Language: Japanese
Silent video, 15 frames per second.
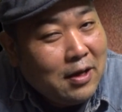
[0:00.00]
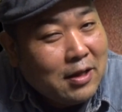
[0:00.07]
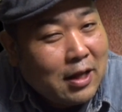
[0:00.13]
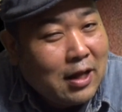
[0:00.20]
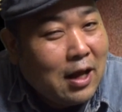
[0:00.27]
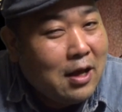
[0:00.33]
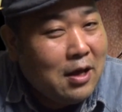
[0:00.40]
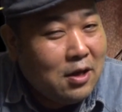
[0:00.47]
た
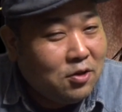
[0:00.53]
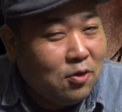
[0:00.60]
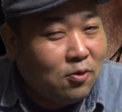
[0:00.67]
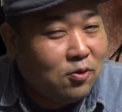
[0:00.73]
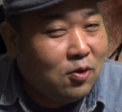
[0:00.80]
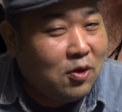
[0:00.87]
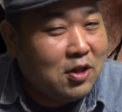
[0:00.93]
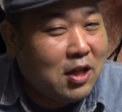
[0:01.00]
だ
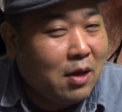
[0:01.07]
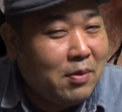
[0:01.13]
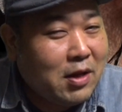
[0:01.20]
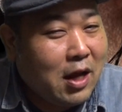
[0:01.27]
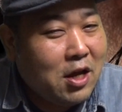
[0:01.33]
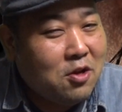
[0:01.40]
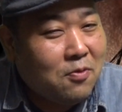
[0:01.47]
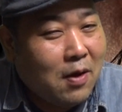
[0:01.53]
ちょっと否め
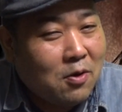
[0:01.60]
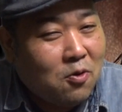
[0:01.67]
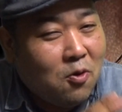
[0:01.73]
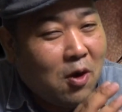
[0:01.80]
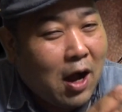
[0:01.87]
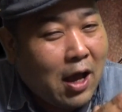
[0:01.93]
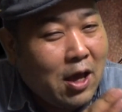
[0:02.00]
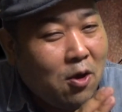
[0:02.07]
ないのは、こ
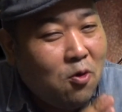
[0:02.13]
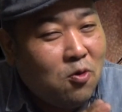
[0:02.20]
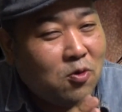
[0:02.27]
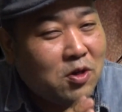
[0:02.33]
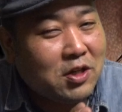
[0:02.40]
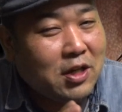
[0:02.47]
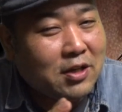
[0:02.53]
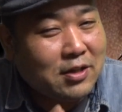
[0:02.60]
う早
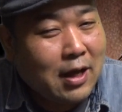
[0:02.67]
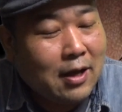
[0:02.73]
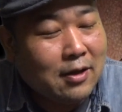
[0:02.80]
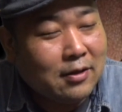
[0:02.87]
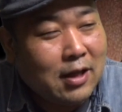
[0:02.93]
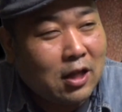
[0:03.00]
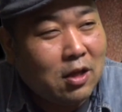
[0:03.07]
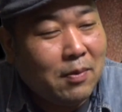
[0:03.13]
送りでさ、
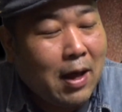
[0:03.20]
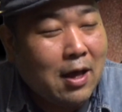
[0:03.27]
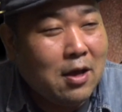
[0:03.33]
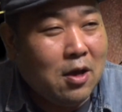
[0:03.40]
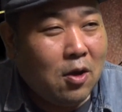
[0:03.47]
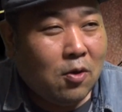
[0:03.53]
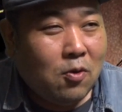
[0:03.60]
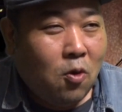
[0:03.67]
例えば
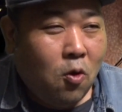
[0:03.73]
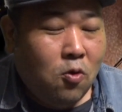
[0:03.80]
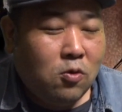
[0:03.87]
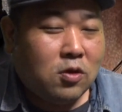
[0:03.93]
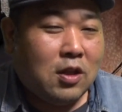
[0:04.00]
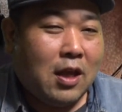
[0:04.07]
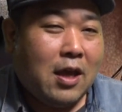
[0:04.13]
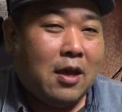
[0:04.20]

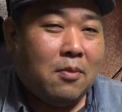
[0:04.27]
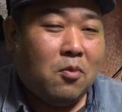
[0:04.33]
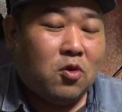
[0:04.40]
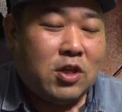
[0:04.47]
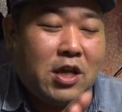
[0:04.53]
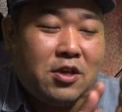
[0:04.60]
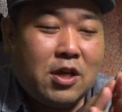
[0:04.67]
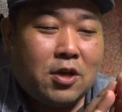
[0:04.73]
本ってもう
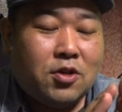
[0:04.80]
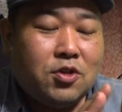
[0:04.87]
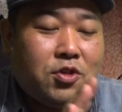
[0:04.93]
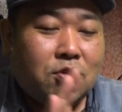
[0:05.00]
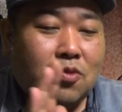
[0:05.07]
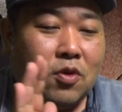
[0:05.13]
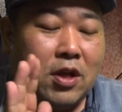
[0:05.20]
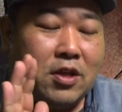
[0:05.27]
せんきゅうひゃくきゅう
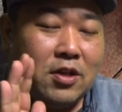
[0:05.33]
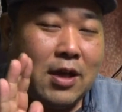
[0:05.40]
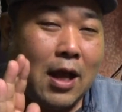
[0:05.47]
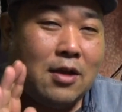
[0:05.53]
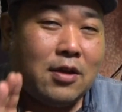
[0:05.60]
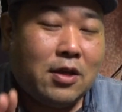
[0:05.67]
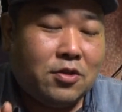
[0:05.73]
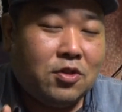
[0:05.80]
じゅうごねんに
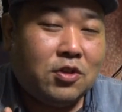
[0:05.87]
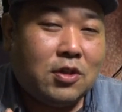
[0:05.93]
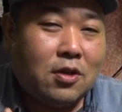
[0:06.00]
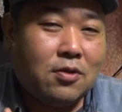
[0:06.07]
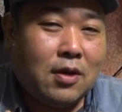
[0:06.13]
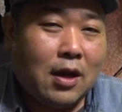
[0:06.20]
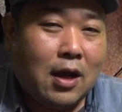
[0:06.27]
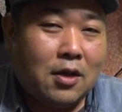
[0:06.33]
完結して
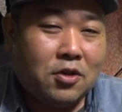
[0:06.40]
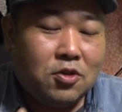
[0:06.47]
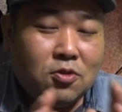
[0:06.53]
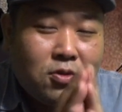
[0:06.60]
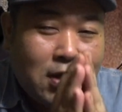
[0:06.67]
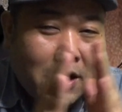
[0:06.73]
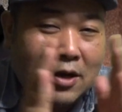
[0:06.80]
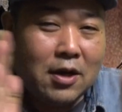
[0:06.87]
るからきゅ
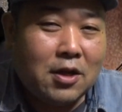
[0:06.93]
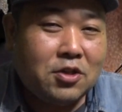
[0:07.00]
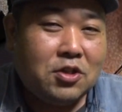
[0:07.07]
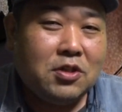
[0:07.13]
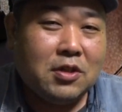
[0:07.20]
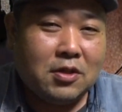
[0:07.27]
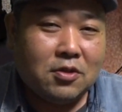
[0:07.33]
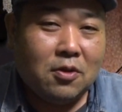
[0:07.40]
うかんらし
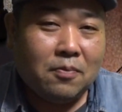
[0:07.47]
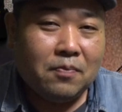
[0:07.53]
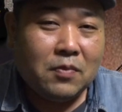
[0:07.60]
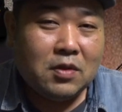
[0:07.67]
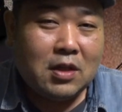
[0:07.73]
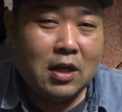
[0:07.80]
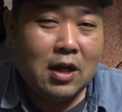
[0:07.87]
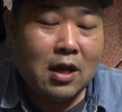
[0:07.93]
いんですよ。
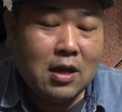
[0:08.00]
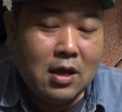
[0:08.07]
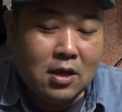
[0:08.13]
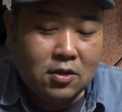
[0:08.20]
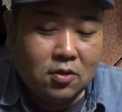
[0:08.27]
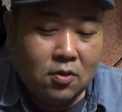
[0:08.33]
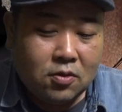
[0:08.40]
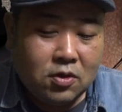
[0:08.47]
ただ
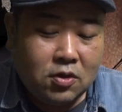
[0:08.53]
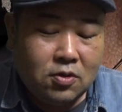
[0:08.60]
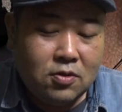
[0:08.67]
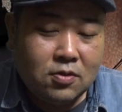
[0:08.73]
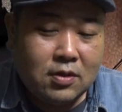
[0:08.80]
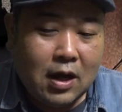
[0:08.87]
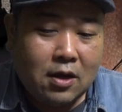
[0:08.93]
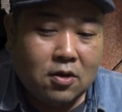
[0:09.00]
そのきゅ
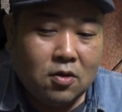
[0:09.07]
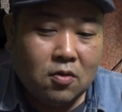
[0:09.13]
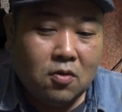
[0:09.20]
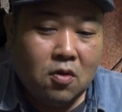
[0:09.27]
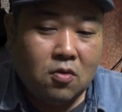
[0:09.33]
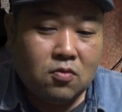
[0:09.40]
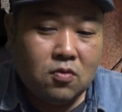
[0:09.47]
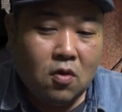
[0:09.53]
うかんの
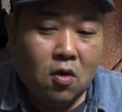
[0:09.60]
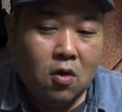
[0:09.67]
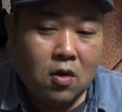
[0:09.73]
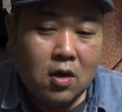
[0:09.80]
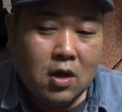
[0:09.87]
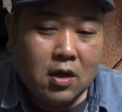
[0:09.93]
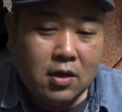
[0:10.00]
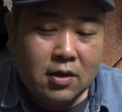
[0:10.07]
本を
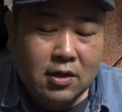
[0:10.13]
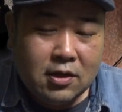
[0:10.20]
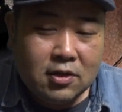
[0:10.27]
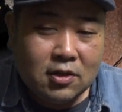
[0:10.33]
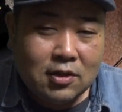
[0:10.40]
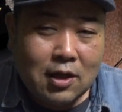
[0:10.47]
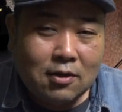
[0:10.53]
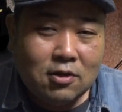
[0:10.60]
一
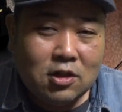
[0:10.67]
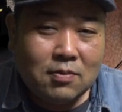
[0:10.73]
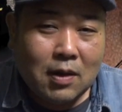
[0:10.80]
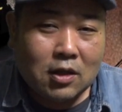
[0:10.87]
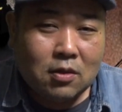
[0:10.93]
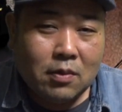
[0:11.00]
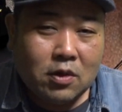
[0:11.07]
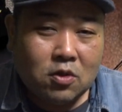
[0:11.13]
作に
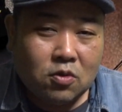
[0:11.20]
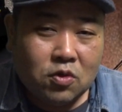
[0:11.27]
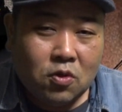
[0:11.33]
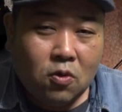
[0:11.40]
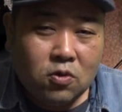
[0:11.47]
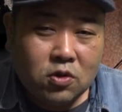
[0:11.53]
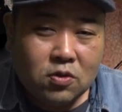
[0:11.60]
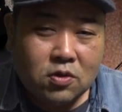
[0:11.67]
まとめると
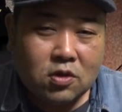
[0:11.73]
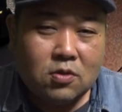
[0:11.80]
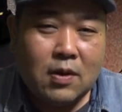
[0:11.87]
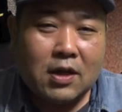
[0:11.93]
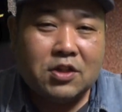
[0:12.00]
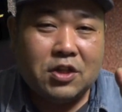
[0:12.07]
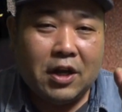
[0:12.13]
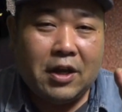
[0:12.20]
凝縮するわ
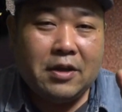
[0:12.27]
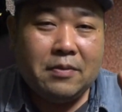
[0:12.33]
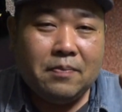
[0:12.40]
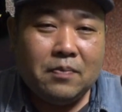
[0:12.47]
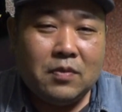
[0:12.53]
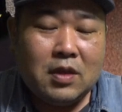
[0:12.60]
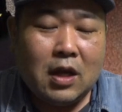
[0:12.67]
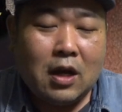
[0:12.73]
けじゃない。
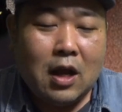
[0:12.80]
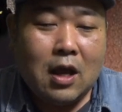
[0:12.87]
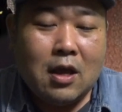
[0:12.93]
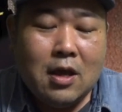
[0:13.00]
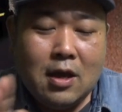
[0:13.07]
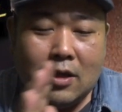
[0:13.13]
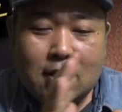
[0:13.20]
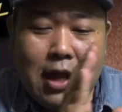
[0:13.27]
だから
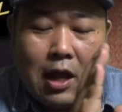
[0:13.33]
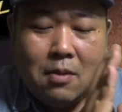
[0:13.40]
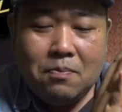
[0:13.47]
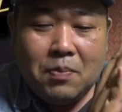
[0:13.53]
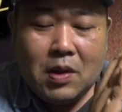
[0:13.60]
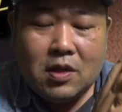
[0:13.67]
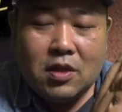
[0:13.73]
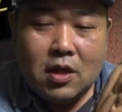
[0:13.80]
断
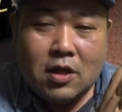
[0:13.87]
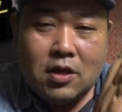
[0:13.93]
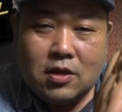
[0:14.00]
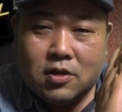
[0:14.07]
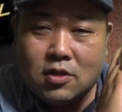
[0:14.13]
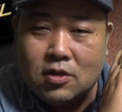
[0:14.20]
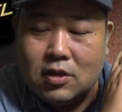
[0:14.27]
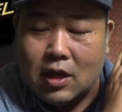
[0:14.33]
片的に
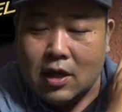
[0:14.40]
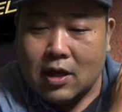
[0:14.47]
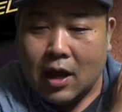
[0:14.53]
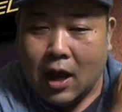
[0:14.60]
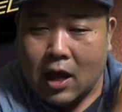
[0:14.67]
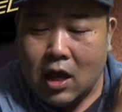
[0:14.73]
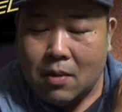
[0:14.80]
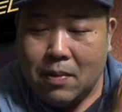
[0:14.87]
すげえ
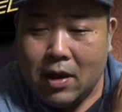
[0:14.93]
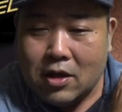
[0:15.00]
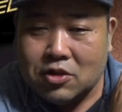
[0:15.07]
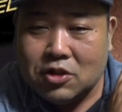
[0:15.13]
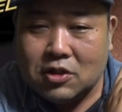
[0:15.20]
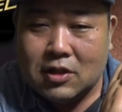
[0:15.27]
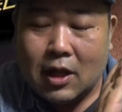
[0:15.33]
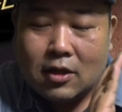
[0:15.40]
早回
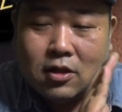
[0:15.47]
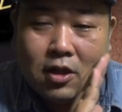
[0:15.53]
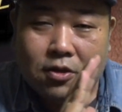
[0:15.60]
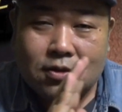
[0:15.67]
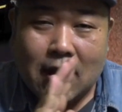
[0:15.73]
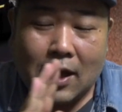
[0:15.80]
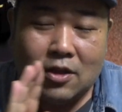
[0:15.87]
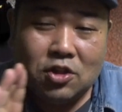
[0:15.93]
しになってる
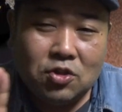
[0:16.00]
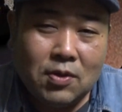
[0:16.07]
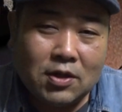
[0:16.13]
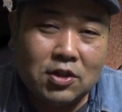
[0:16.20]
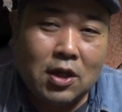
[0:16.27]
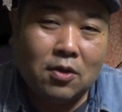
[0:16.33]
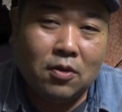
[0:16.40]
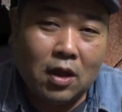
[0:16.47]
感じは
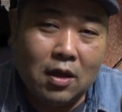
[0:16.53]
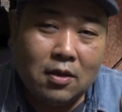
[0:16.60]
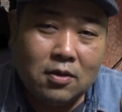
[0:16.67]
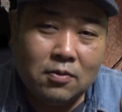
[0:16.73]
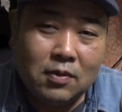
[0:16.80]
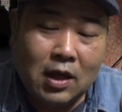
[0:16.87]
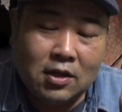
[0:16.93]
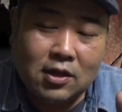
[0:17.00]
したのね。
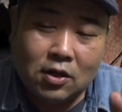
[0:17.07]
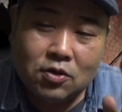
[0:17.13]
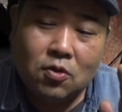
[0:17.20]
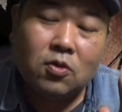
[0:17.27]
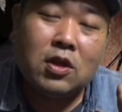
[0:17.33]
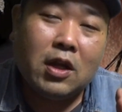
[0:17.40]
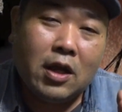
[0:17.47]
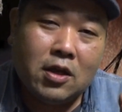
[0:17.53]
原作
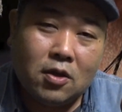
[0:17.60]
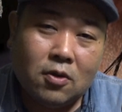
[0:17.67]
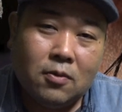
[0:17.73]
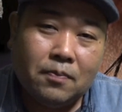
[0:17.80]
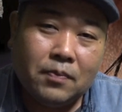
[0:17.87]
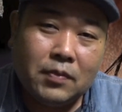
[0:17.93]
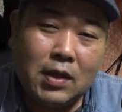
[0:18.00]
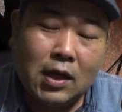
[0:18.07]
読んでないけど。
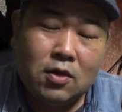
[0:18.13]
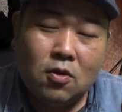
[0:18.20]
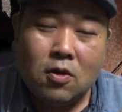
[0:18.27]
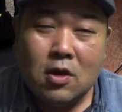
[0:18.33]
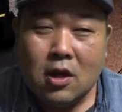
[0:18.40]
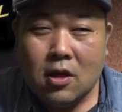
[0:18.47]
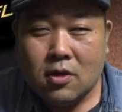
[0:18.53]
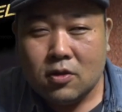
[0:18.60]
だけど
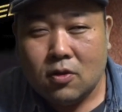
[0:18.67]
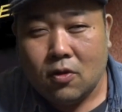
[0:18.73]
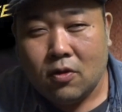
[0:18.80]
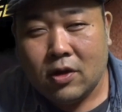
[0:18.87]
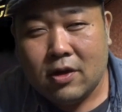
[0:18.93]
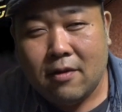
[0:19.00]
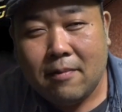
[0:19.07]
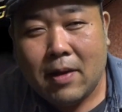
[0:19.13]
その
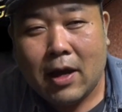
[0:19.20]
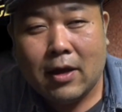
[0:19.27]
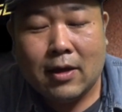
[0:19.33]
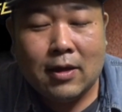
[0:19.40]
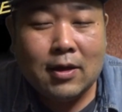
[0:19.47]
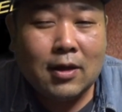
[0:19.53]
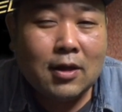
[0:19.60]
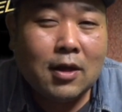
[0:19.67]
辺はまあ
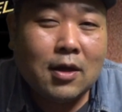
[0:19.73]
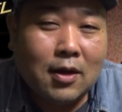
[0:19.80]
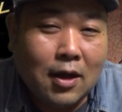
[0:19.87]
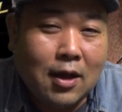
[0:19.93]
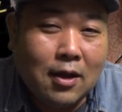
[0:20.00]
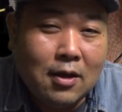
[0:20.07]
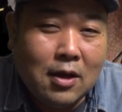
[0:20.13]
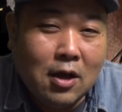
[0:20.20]
映画だか
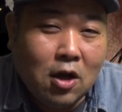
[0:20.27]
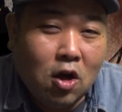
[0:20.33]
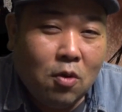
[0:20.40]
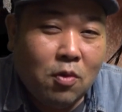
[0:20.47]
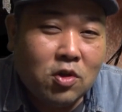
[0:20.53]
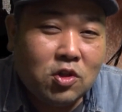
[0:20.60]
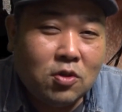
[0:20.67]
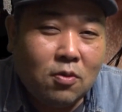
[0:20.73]
ら
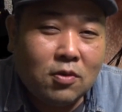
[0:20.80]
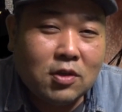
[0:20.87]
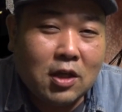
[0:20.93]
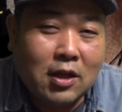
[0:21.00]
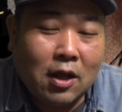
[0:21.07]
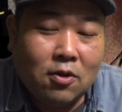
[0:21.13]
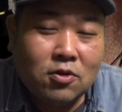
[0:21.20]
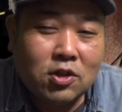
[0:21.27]
面白くて
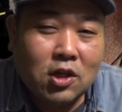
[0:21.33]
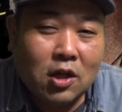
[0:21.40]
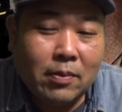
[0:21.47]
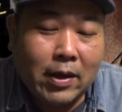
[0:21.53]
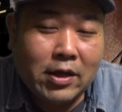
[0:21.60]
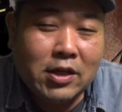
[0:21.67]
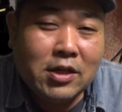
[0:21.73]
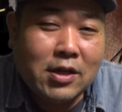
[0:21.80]
楽しけれ
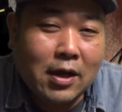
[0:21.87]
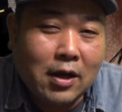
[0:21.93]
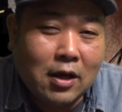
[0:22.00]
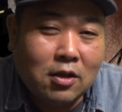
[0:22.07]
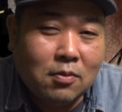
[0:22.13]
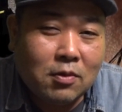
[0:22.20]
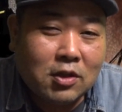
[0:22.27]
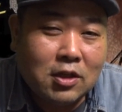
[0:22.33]
ばいいかな
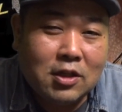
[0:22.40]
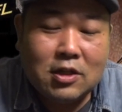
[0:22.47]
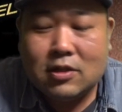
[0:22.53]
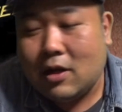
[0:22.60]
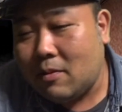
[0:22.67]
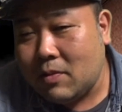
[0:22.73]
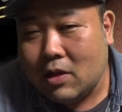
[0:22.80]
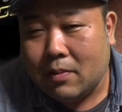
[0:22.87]
と思って前
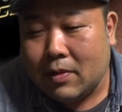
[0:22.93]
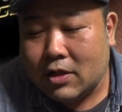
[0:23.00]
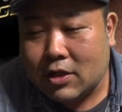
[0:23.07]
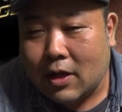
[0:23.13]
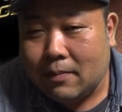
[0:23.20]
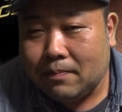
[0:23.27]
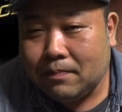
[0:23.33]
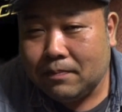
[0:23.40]
半は見てました。